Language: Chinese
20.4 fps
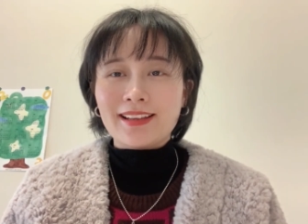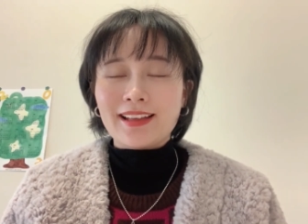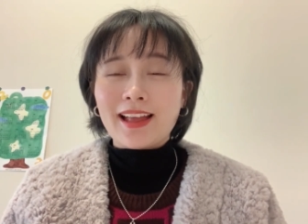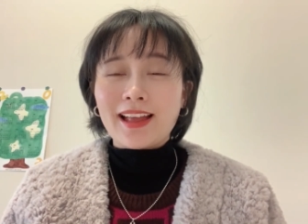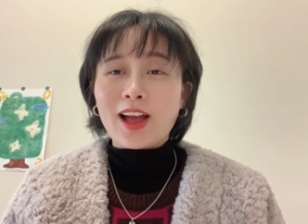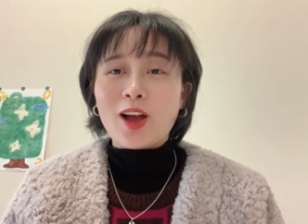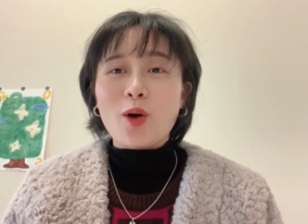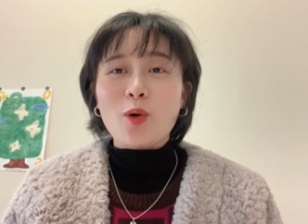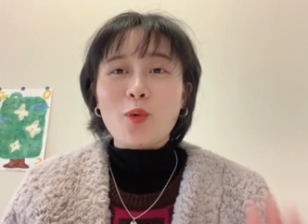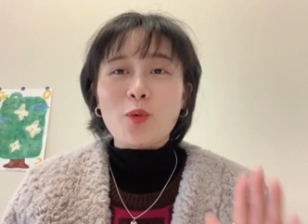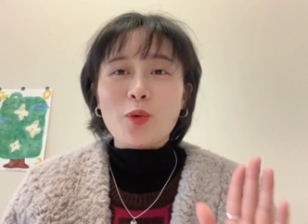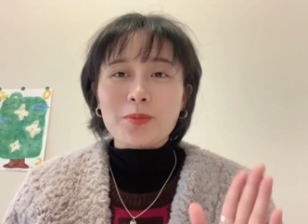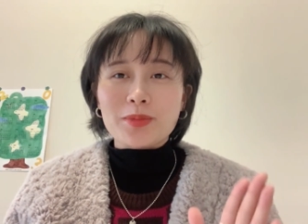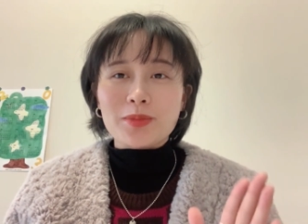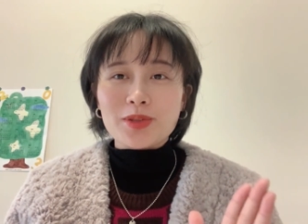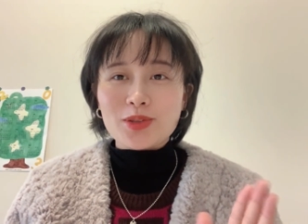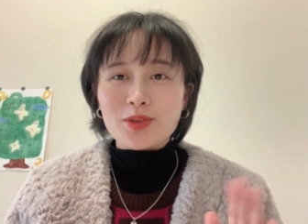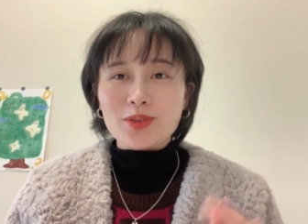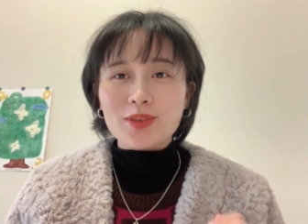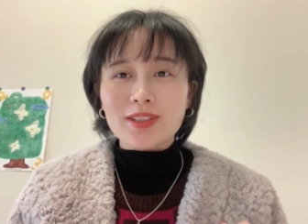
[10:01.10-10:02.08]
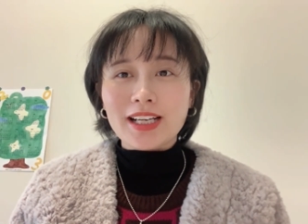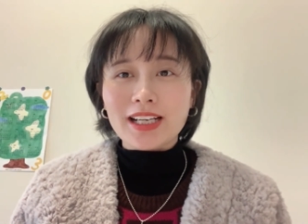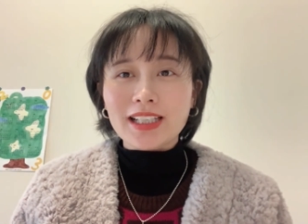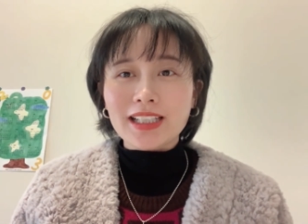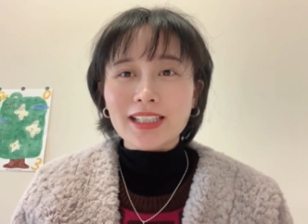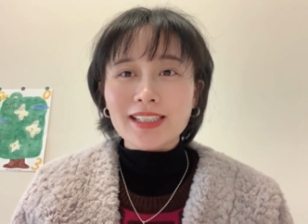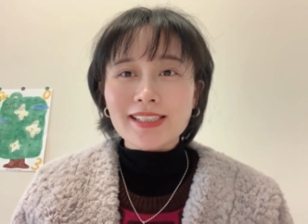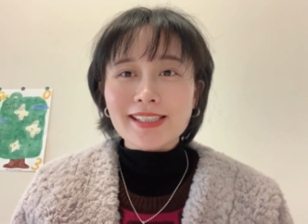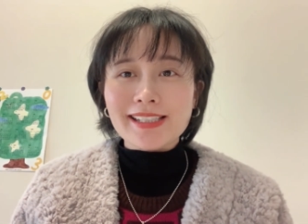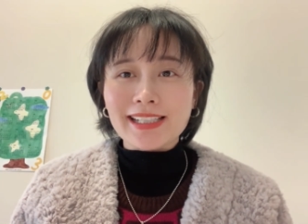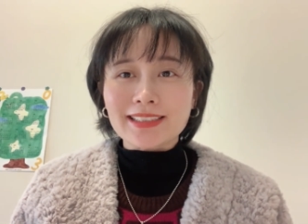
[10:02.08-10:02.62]
好，我们就刚
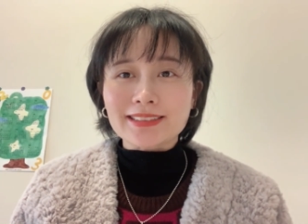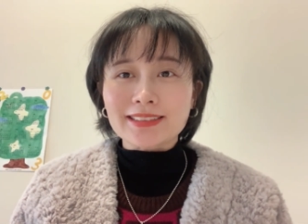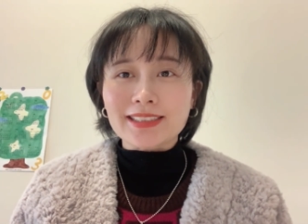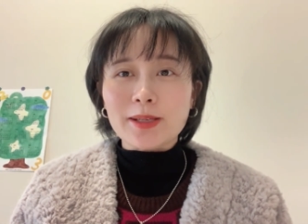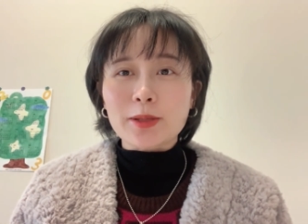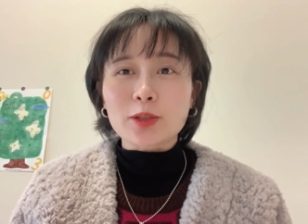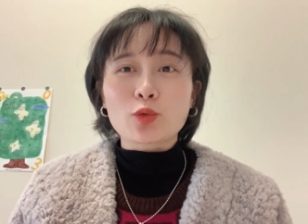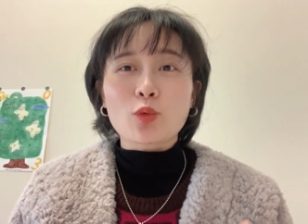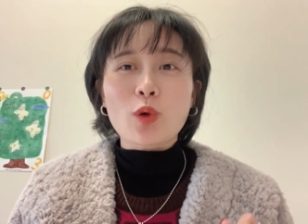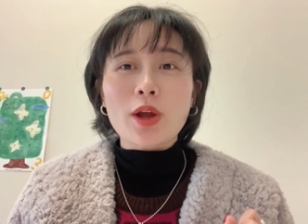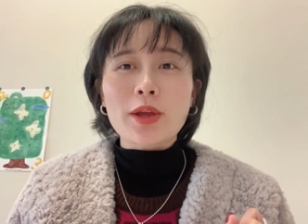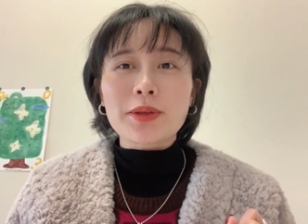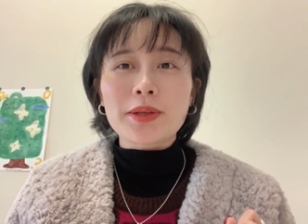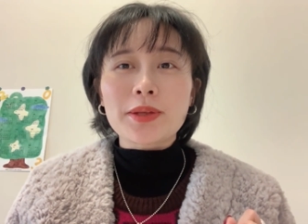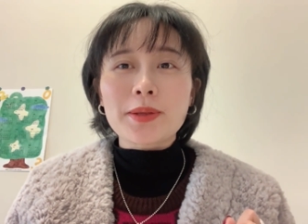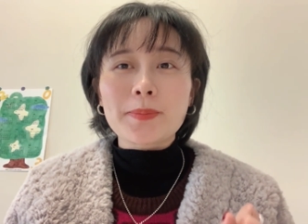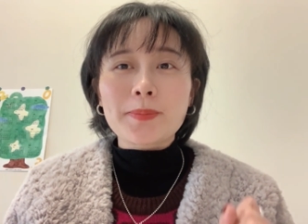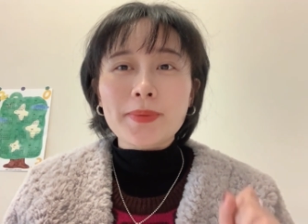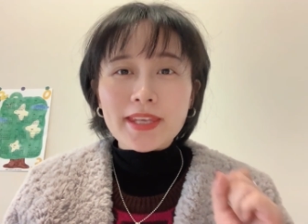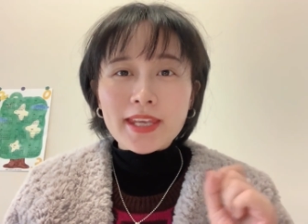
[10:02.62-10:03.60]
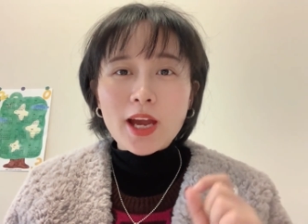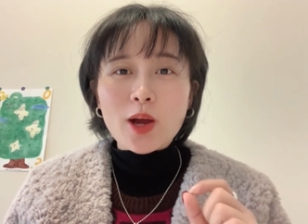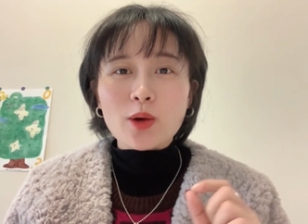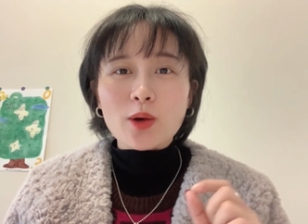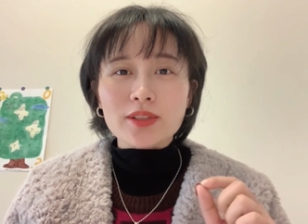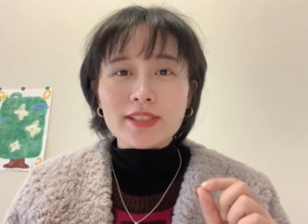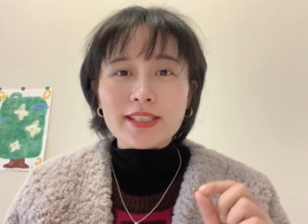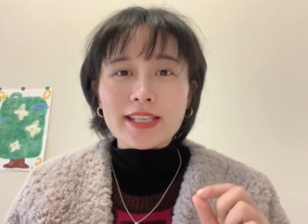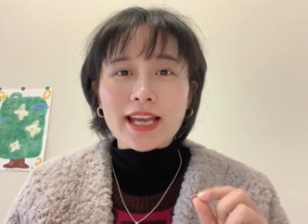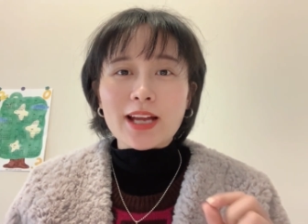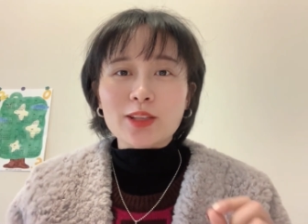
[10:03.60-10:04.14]
刚讲的关于票
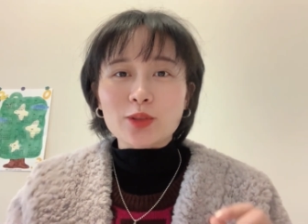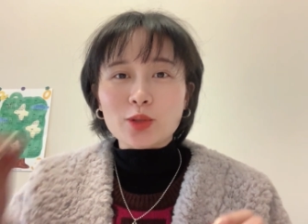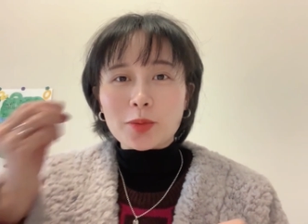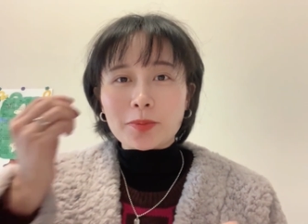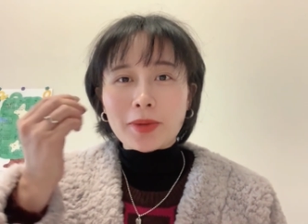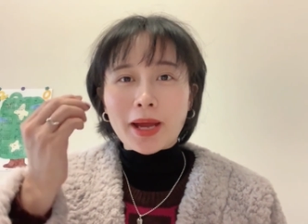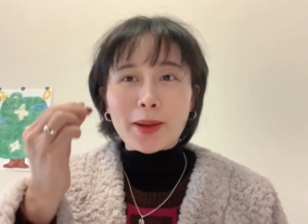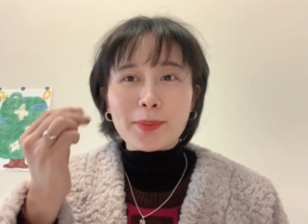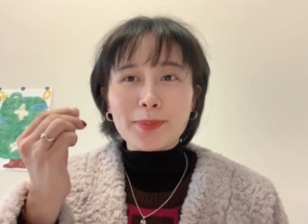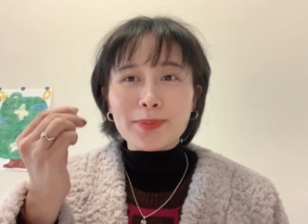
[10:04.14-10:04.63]
价，对吧？